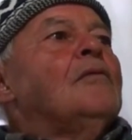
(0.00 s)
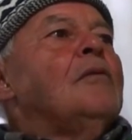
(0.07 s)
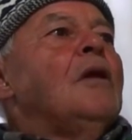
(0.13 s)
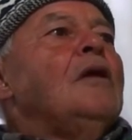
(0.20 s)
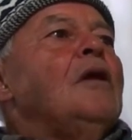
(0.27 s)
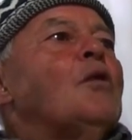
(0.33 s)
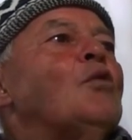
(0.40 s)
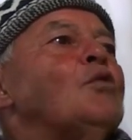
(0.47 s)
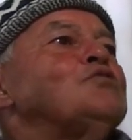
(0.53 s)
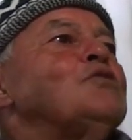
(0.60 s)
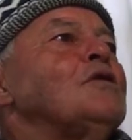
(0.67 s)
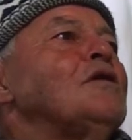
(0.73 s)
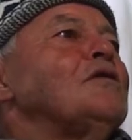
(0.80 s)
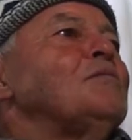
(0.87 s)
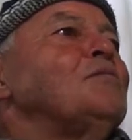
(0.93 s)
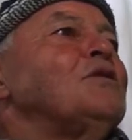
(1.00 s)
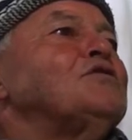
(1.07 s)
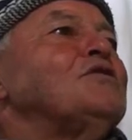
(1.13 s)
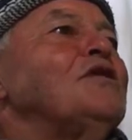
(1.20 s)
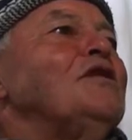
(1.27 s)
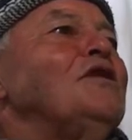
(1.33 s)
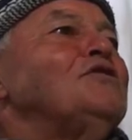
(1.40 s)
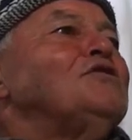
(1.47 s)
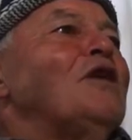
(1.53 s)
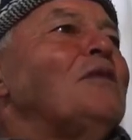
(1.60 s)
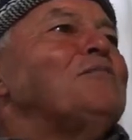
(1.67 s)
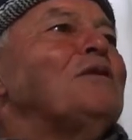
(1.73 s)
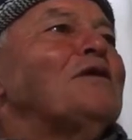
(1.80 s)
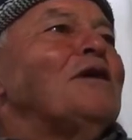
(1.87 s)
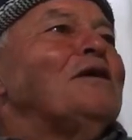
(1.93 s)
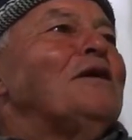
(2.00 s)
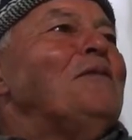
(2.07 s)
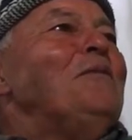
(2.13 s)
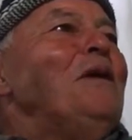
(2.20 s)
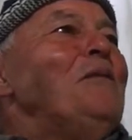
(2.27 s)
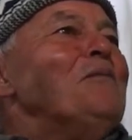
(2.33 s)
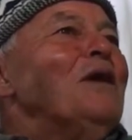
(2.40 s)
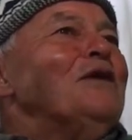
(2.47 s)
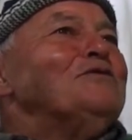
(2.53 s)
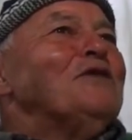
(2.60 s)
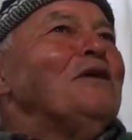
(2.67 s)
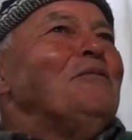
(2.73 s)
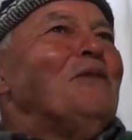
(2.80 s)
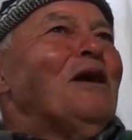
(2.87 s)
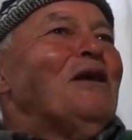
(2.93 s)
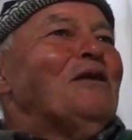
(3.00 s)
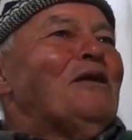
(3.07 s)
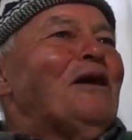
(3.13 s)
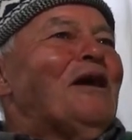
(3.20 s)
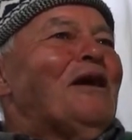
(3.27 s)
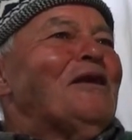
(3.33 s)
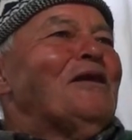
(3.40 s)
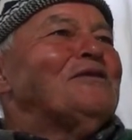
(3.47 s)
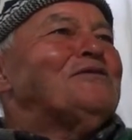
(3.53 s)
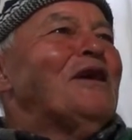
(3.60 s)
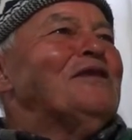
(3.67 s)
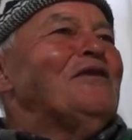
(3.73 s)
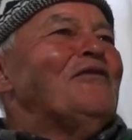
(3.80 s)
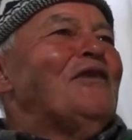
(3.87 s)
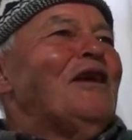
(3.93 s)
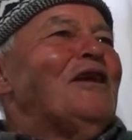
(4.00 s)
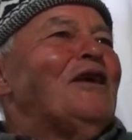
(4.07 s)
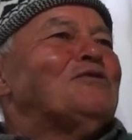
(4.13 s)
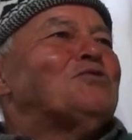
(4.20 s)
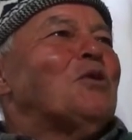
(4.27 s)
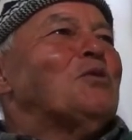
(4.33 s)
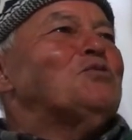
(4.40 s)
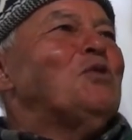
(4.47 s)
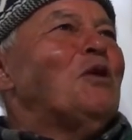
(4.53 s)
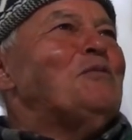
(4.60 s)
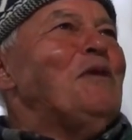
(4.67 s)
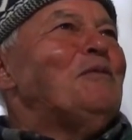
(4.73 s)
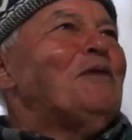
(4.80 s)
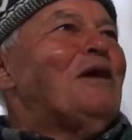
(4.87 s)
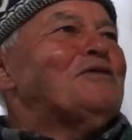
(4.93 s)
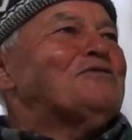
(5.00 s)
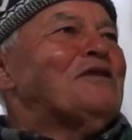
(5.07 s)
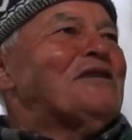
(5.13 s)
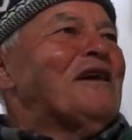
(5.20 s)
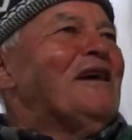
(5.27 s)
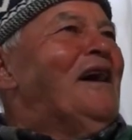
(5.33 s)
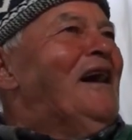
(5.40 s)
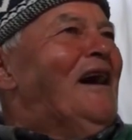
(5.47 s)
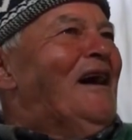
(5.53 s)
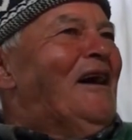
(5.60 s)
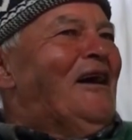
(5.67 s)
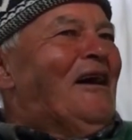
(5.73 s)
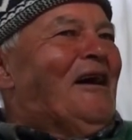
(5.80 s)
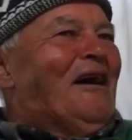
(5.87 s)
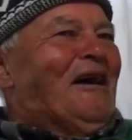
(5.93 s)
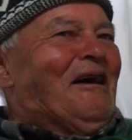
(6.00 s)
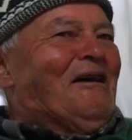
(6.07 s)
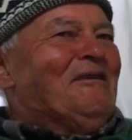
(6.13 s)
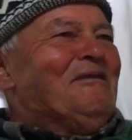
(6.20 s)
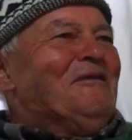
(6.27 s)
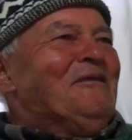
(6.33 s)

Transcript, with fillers: Valla kocaların başına ne iş yaptıklarını ne bileyim ben canım Allah Allah sen de valla çok sormaya başladın ha.